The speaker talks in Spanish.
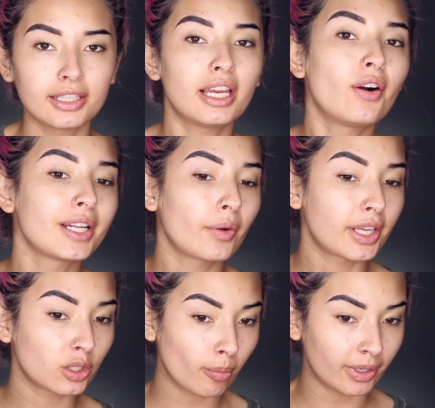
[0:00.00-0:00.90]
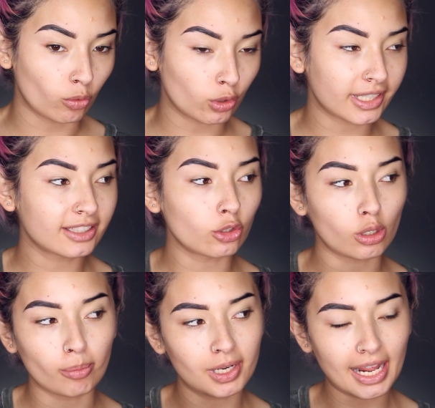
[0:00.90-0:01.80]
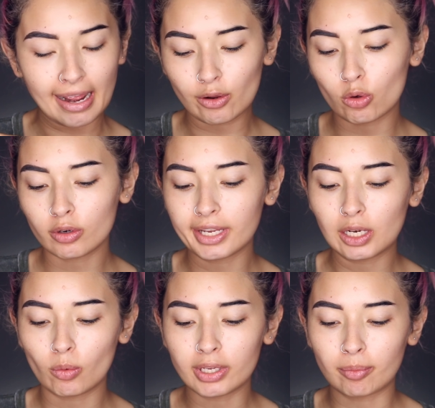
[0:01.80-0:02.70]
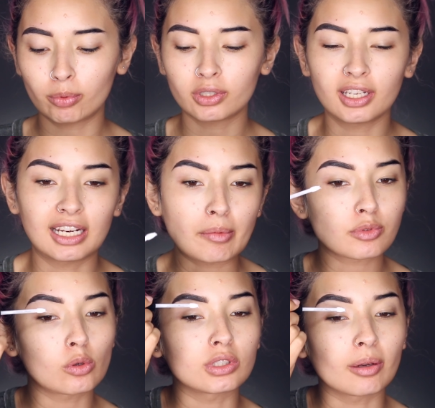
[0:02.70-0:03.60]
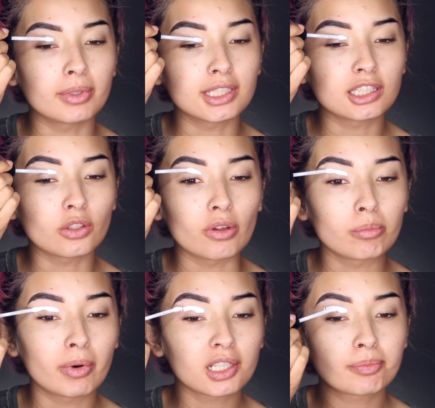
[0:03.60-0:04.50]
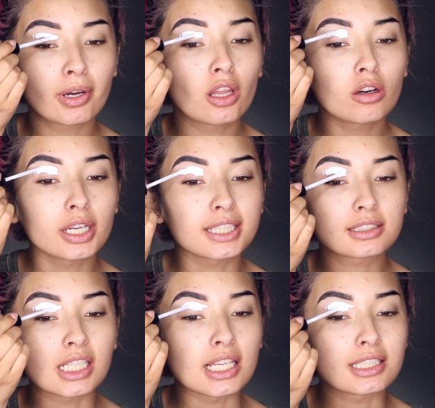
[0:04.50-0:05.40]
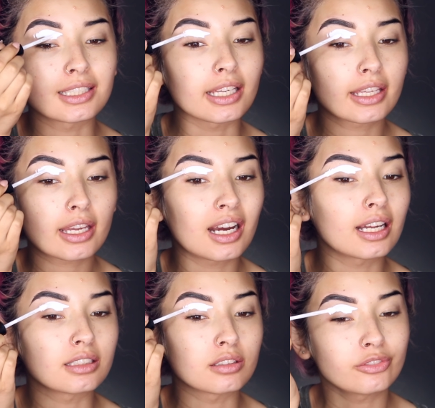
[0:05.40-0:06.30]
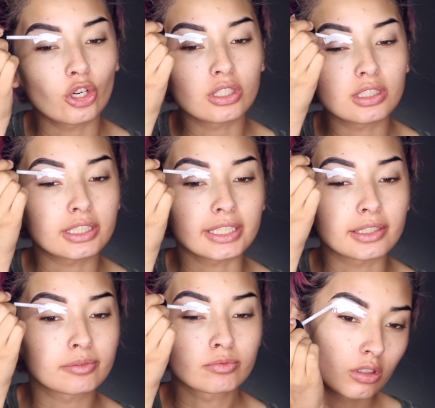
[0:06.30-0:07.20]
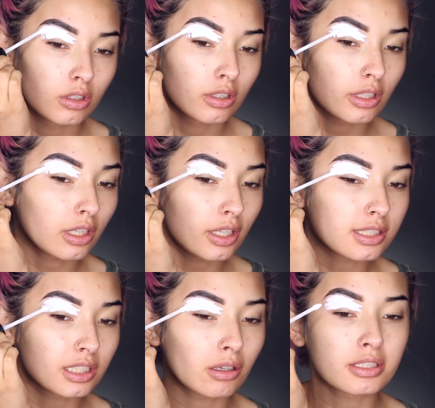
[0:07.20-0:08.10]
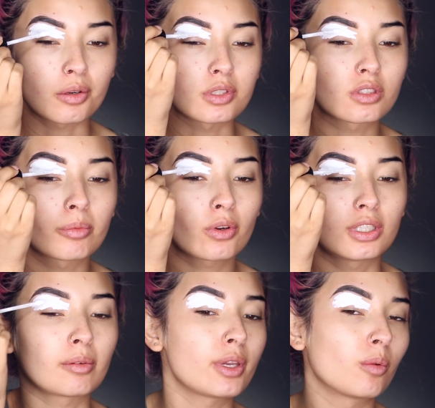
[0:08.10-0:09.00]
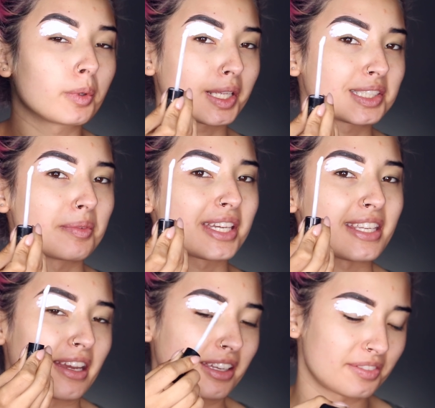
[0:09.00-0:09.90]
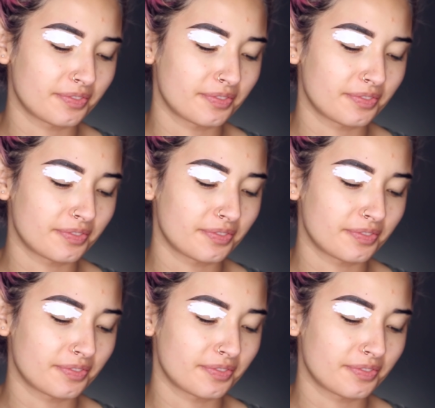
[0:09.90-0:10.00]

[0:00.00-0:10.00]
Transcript: Y ahora voy a tomar un corrector blanco y lo voy a poner en absolutamente todo el párpado. Este es de Kat Von Y este va a ser nuestro mejor amigo para este maquillaje.